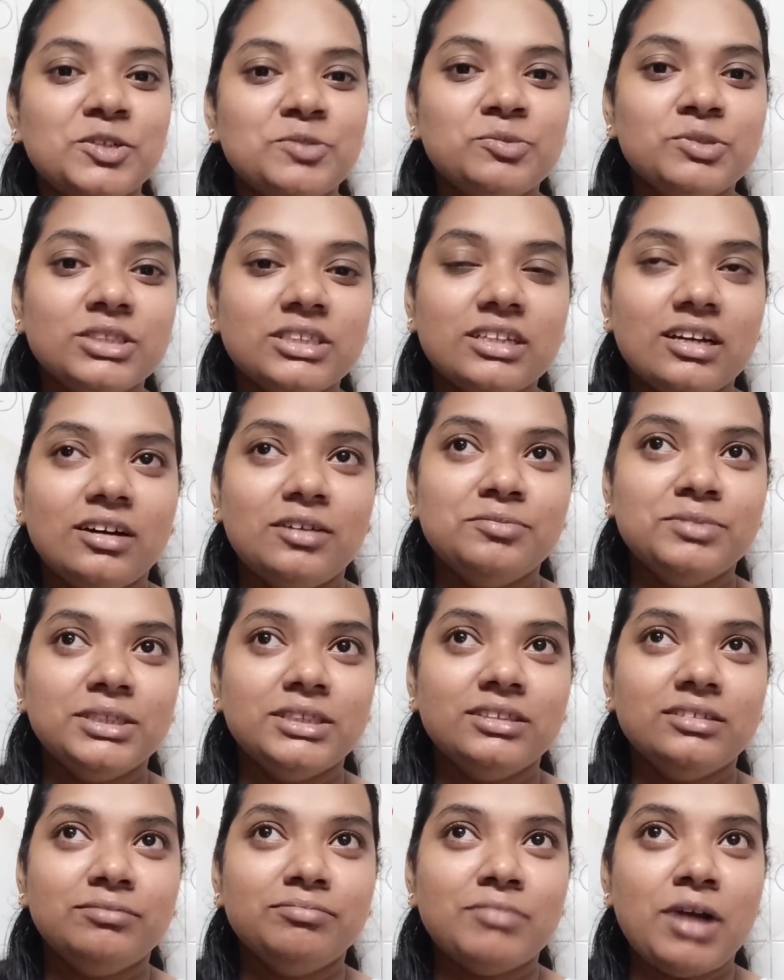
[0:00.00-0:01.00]
मुझे ना अभी
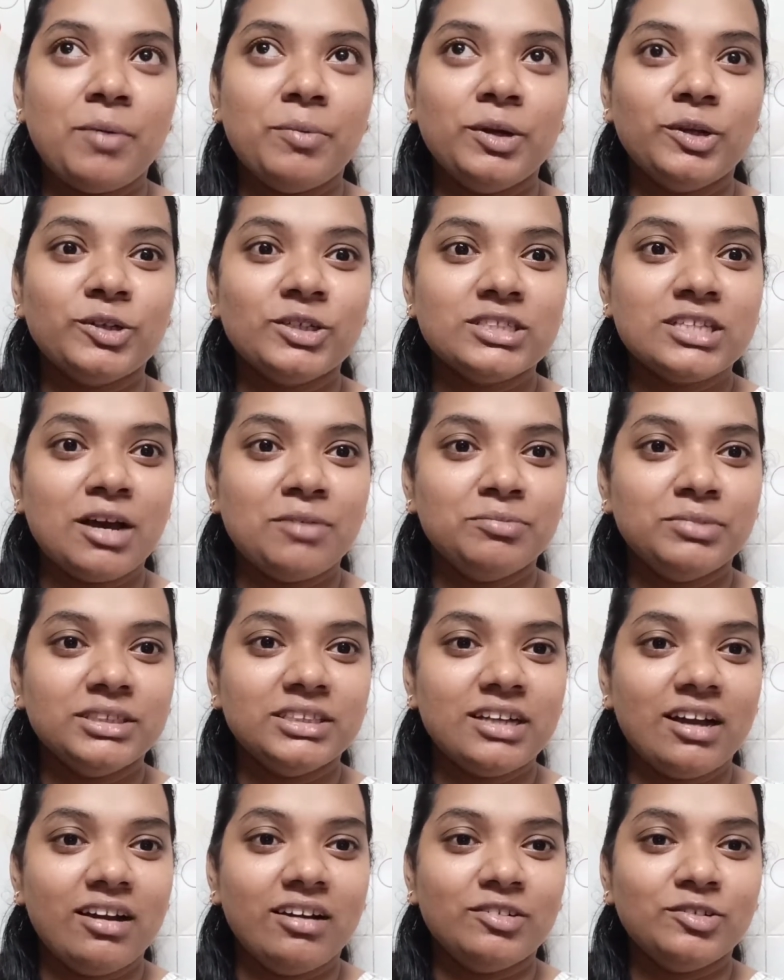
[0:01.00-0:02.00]
मामा लोग के सामने
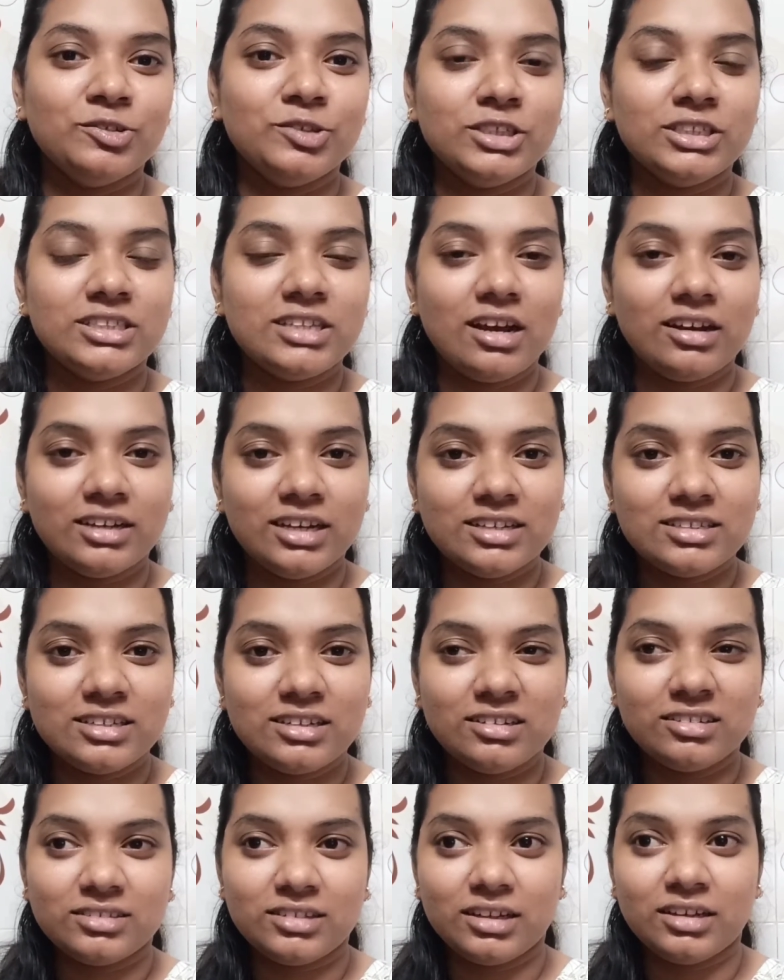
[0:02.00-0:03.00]
जा उधर जाके ऐसा
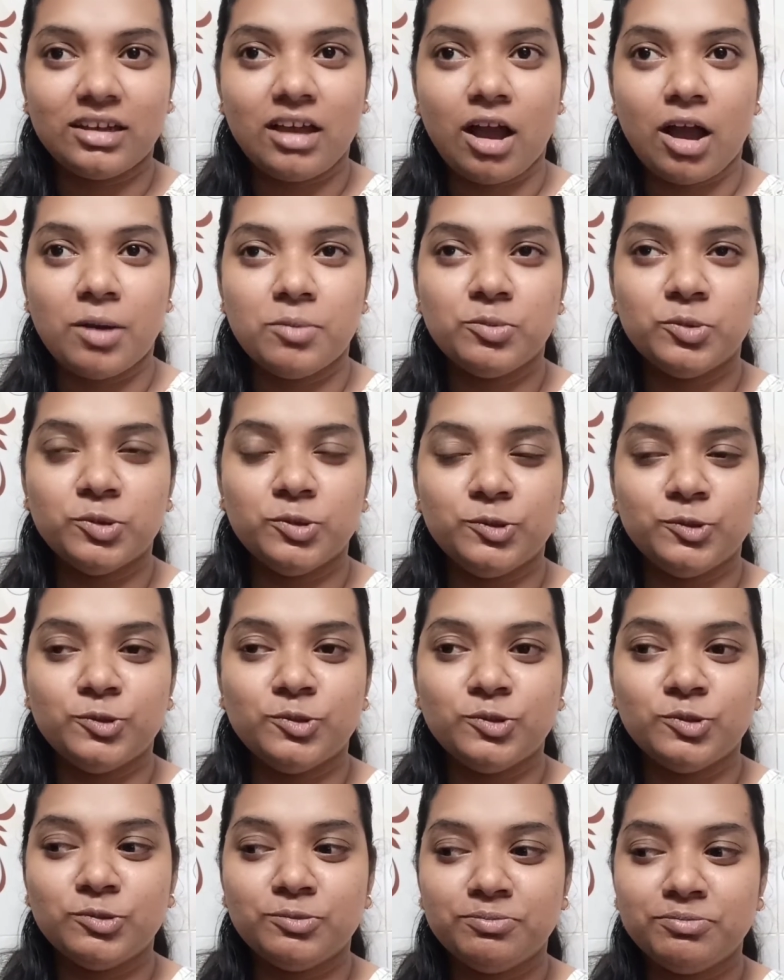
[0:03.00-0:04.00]
लगता है क्या
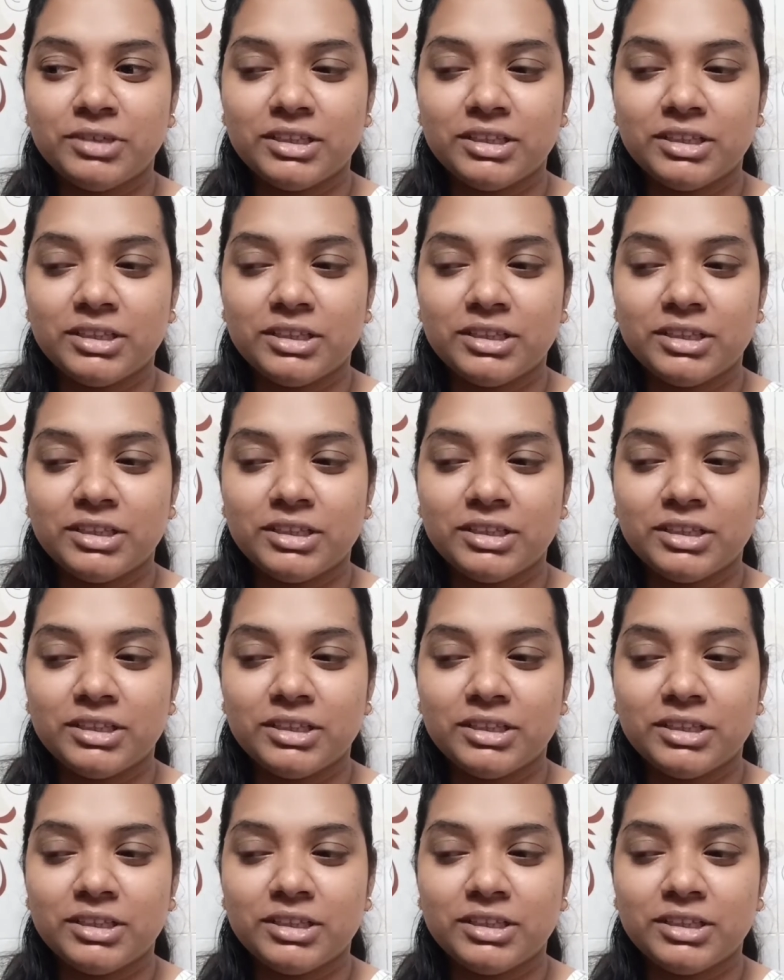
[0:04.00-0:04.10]
बोलो